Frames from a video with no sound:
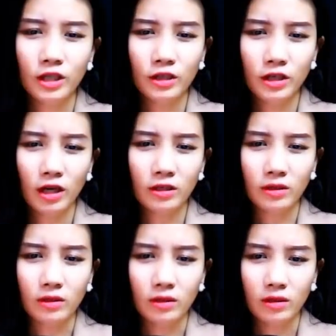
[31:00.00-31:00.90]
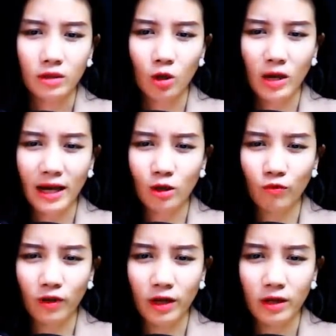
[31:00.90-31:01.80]
Trần Trần, có nghe
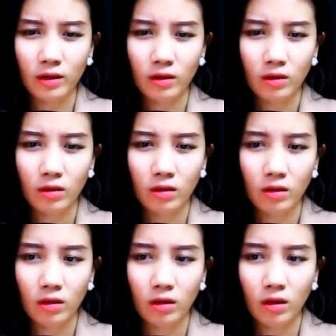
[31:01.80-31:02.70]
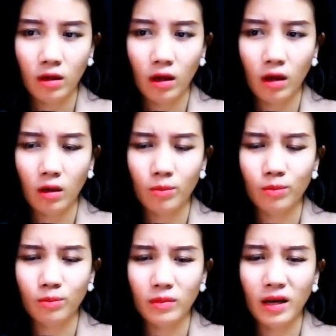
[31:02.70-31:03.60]
không vậy?
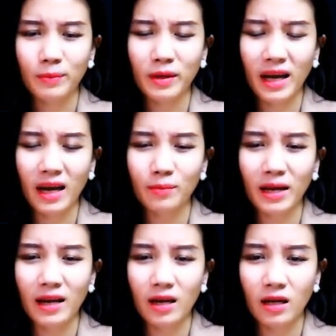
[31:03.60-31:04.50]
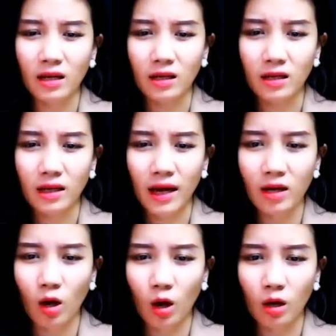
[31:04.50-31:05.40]
Um, em nghe, em nghe đây.
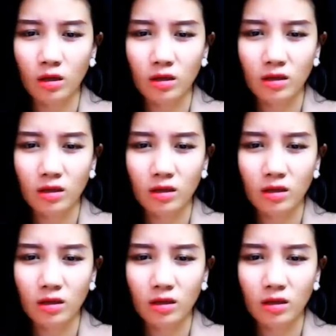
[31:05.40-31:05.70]
Anh họ.